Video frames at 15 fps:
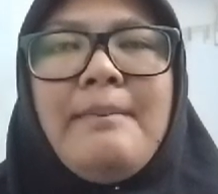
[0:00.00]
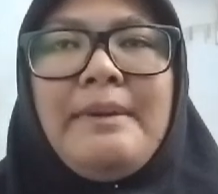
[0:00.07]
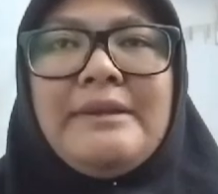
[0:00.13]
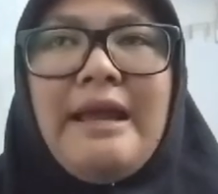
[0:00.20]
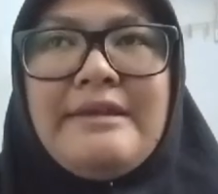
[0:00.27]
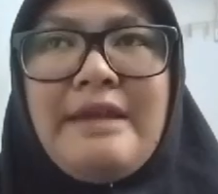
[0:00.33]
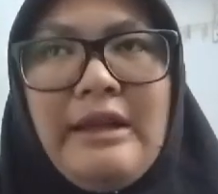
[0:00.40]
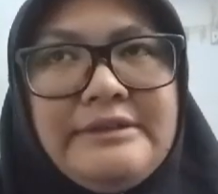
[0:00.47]

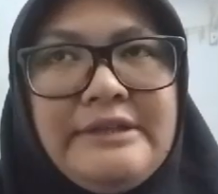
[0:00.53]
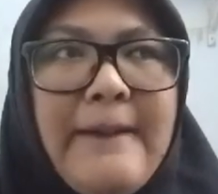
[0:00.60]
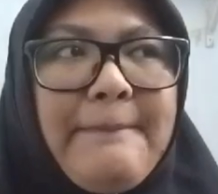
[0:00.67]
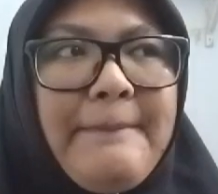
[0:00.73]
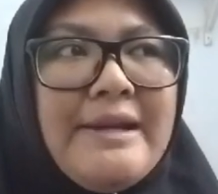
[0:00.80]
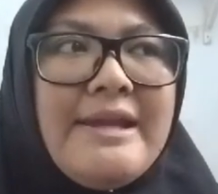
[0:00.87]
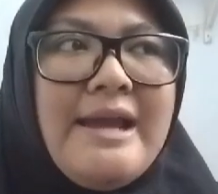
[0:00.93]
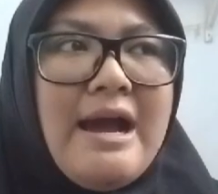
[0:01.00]
Pertanyaannya
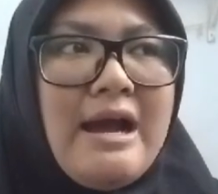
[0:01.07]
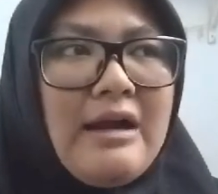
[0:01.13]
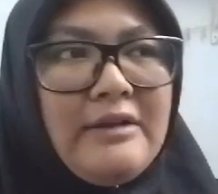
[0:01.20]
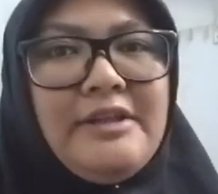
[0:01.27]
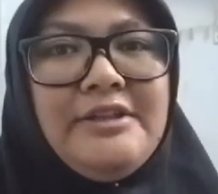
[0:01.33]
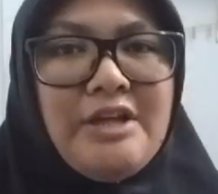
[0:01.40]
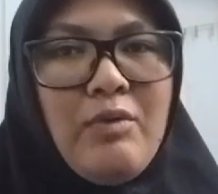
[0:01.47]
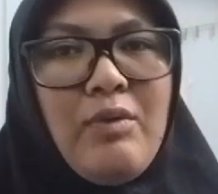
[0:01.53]
apa ya
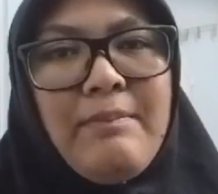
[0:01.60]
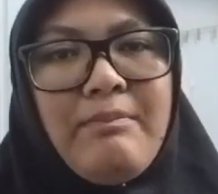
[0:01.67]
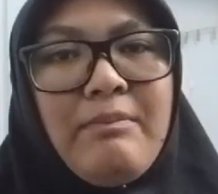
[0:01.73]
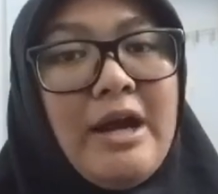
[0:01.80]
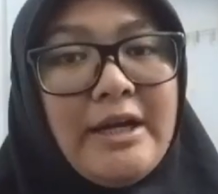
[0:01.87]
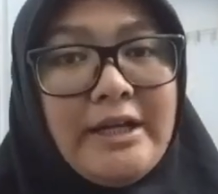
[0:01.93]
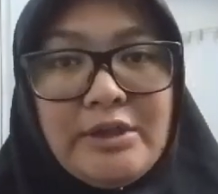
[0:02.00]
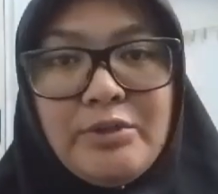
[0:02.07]
akan dijawab
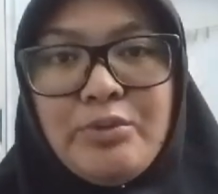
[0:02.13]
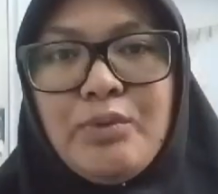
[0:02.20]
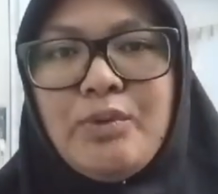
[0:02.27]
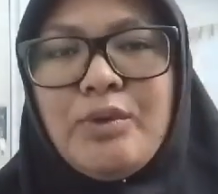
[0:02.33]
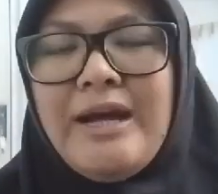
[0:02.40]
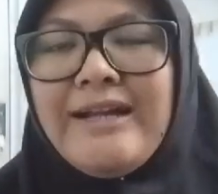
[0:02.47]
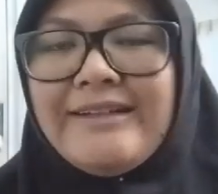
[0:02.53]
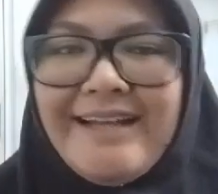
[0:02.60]
nggak
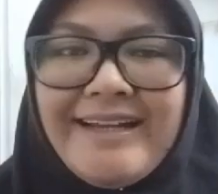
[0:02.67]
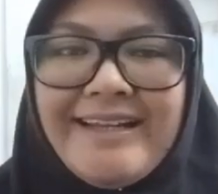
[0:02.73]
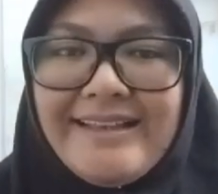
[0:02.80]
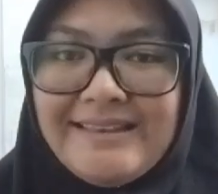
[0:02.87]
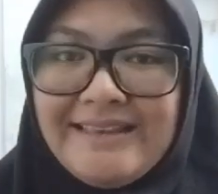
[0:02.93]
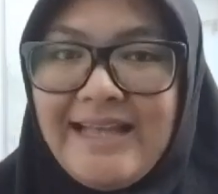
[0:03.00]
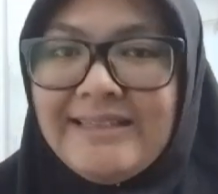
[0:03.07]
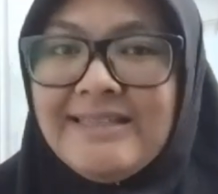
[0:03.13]
gitu. Karena
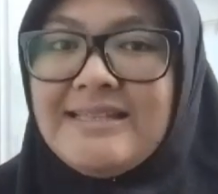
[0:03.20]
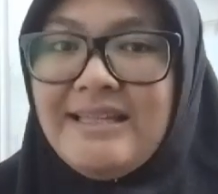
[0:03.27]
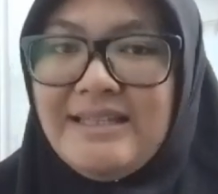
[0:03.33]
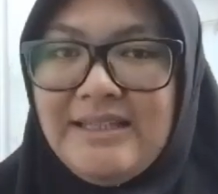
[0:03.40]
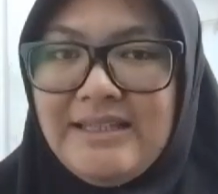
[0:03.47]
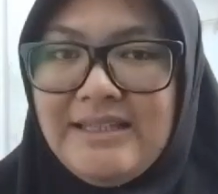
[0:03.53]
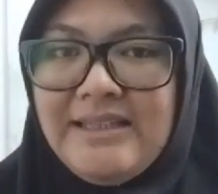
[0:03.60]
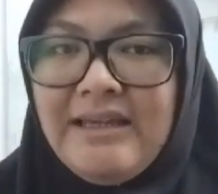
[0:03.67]
kita di
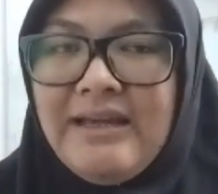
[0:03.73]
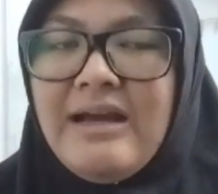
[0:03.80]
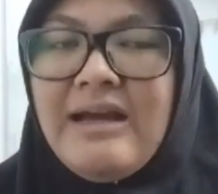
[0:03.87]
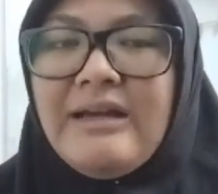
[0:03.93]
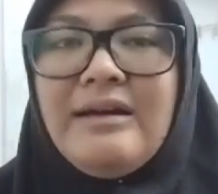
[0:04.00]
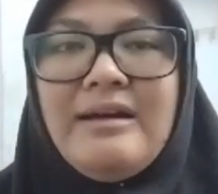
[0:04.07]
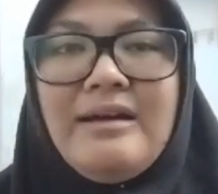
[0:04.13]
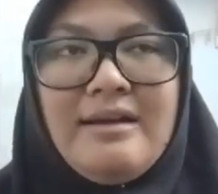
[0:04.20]
sini
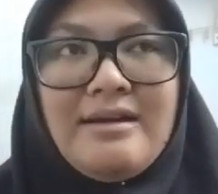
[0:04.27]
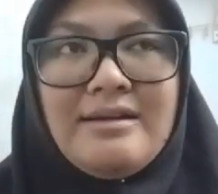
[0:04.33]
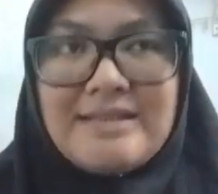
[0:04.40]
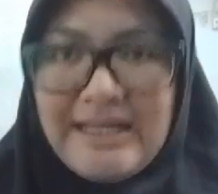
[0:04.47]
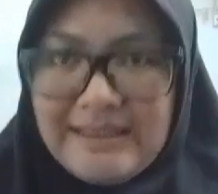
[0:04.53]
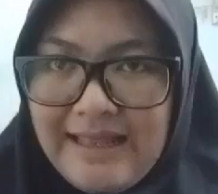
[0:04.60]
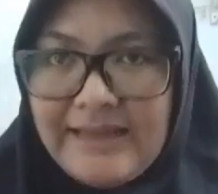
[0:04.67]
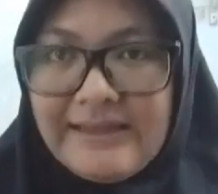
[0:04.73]
uh,
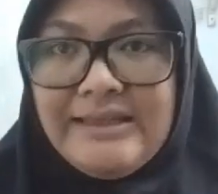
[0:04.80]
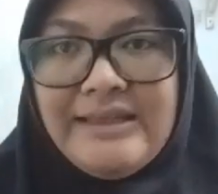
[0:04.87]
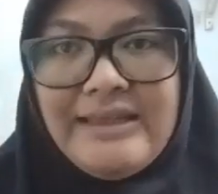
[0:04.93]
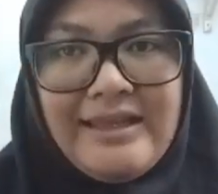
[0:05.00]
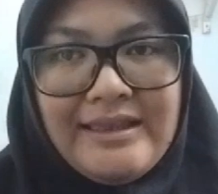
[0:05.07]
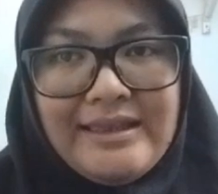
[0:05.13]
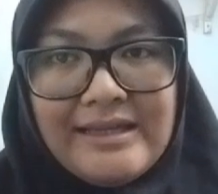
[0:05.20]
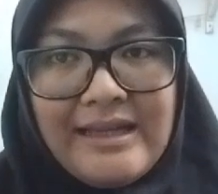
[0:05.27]
sekali lagi
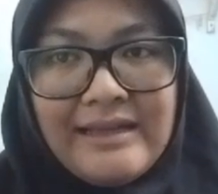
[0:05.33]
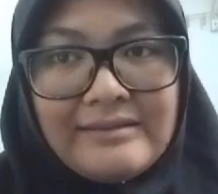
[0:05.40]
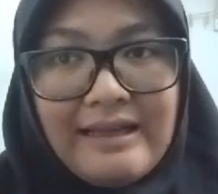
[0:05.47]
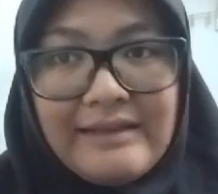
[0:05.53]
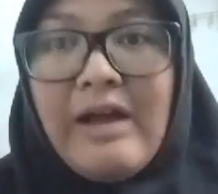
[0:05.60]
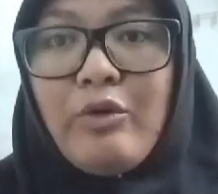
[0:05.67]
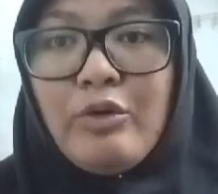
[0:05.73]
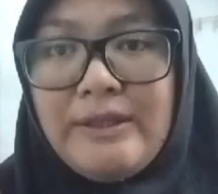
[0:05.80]
dengan
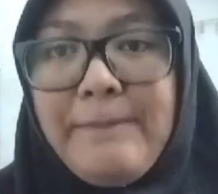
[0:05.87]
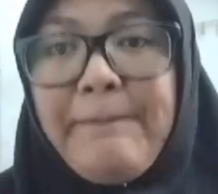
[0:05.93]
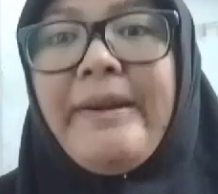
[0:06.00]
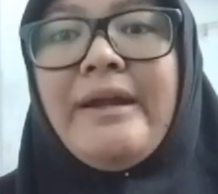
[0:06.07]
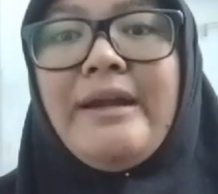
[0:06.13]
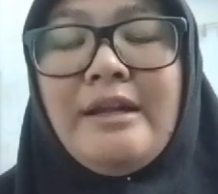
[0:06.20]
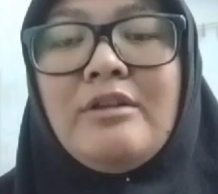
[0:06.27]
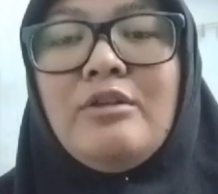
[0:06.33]
tanda kutip
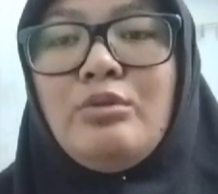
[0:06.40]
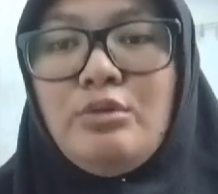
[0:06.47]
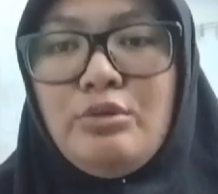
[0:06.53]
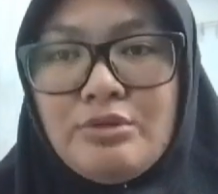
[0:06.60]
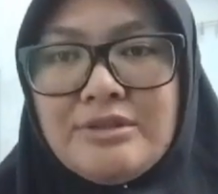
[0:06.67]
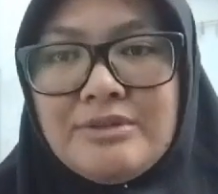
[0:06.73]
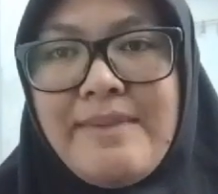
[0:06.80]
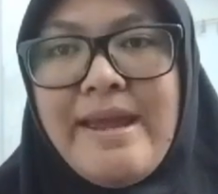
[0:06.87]
pengen
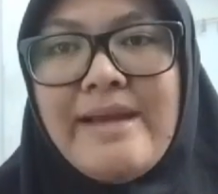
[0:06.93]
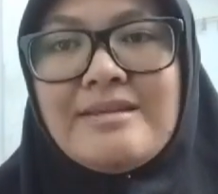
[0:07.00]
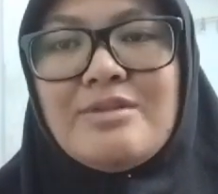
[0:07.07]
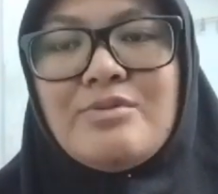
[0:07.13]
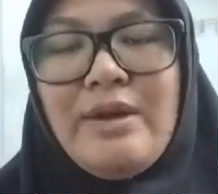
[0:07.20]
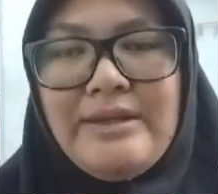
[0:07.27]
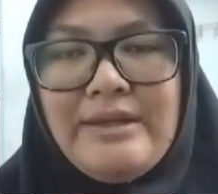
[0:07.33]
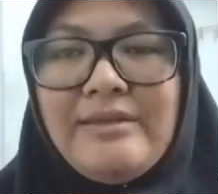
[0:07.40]
lulus
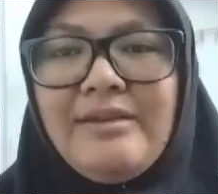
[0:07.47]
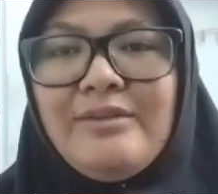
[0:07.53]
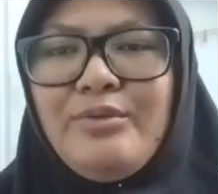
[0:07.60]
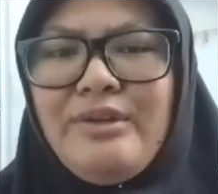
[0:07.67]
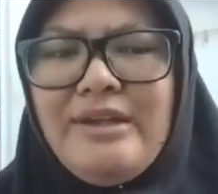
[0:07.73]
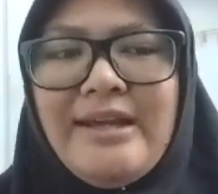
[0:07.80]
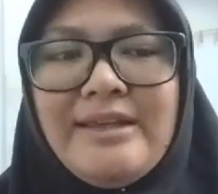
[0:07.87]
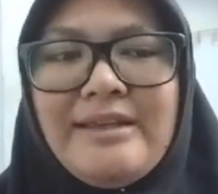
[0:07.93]
beasiswanya
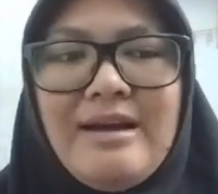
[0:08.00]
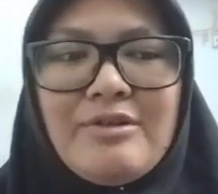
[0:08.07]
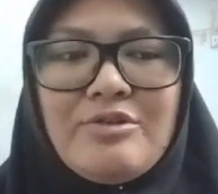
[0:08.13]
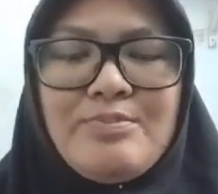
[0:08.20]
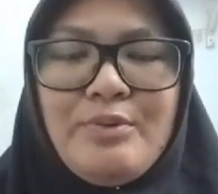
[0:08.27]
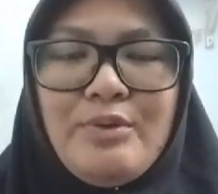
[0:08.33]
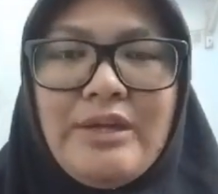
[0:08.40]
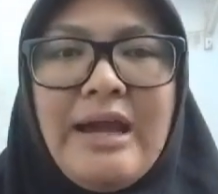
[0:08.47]
tentunya kita
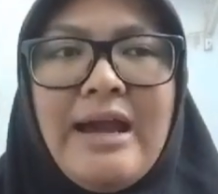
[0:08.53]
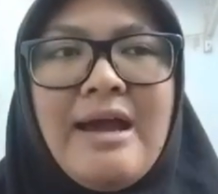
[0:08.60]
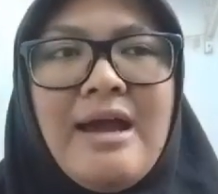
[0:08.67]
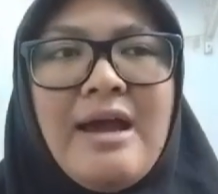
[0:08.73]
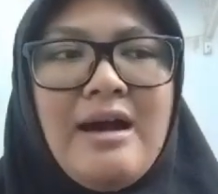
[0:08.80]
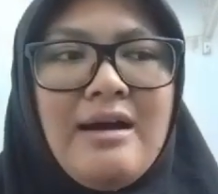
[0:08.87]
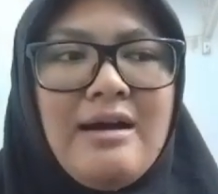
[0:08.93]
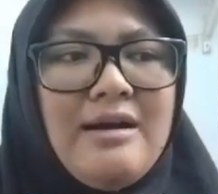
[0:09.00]
harus punya
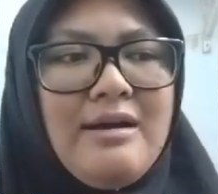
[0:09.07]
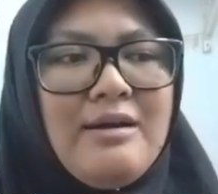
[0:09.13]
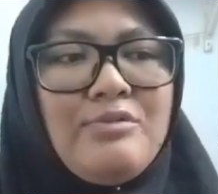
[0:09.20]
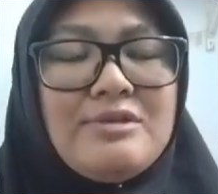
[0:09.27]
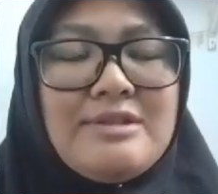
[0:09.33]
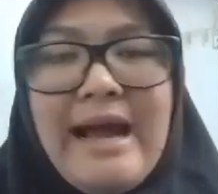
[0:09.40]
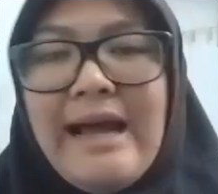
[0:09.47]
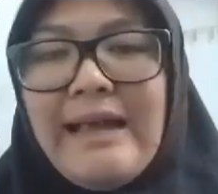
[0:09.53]
uh,
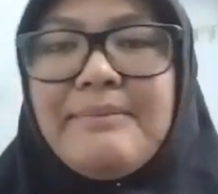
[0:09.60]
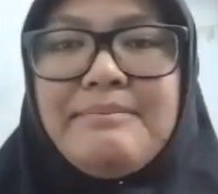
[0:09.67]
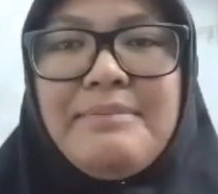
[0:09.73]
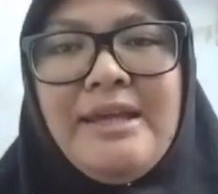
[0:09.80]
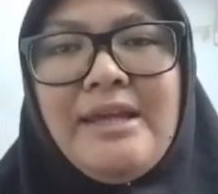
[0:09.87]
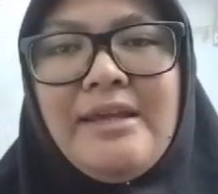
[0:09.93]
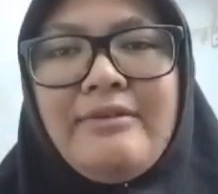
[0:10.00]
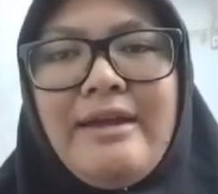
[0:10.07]
usaha
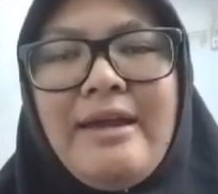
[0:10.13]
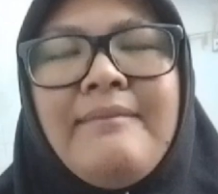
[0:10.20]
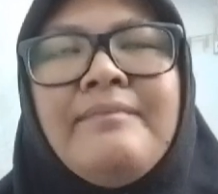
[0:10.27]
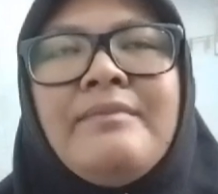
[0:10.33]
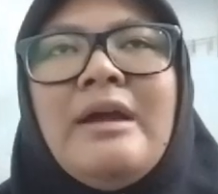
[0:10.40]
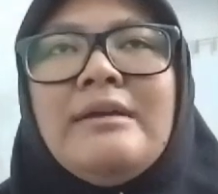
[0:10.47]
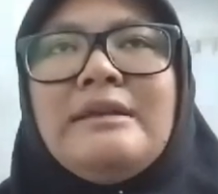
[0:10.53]
lebih gitu ya.